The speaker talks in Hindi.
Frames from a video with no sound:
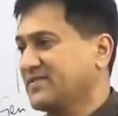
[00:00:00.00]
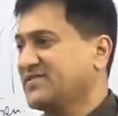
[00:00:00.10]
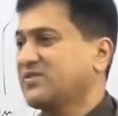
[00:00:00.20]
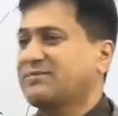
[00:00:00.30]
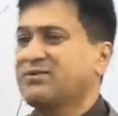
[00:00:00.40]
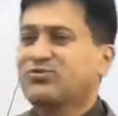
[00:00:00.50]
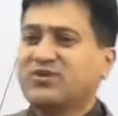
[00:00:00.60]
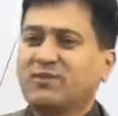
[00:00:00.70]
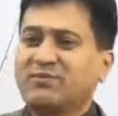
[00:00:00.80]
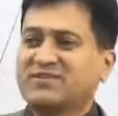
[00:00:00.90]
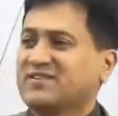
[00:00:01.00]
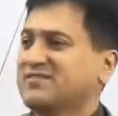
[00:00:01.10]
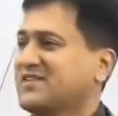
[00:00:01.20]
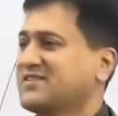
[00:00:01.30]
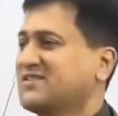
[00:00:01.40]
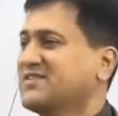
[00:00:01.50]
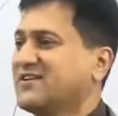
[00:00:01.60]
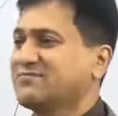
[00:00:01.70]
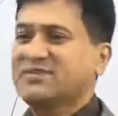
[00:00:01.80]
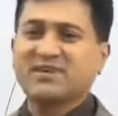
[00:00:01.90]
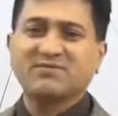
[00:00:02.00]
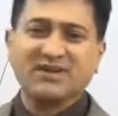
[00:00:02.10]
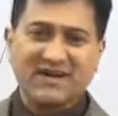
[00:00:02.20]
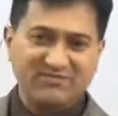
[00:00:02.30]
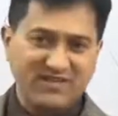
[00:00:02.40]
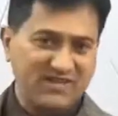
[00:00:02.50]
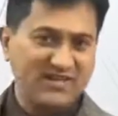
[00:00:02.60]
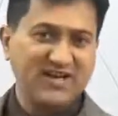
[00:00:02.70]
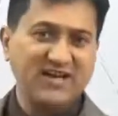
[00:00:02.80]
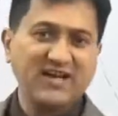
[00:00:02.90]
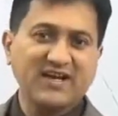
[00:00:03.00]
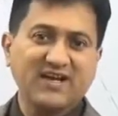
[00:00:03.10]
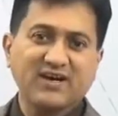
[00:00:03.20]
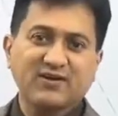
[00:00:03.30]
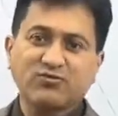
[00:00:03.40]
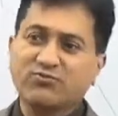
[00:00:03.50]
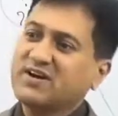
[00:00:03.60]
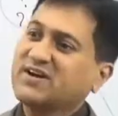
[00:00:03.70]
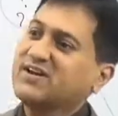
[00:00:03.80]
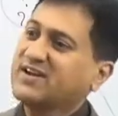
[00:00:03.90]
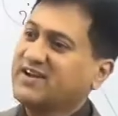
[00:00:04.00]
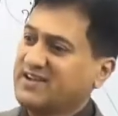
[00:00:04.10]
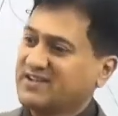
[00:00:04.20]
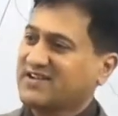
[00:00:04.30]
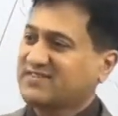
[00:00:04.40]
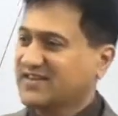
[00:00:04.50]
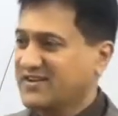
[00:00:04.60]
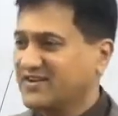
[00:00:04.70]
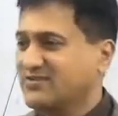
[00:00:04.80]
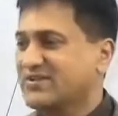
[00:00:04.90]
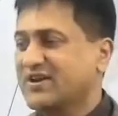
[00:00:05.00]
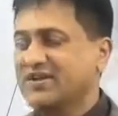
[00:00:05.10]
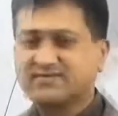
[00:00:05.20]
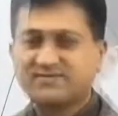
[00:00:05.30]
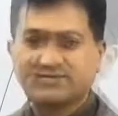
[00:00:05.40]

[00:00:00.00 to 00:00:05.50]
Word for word: जिसने कभी कोई ऑपरेशन सर्जरी हॉस्पिटल में काम नहीं किया है वो मेडिकल एंड हेल्थ का सेक्रेटरी हो गया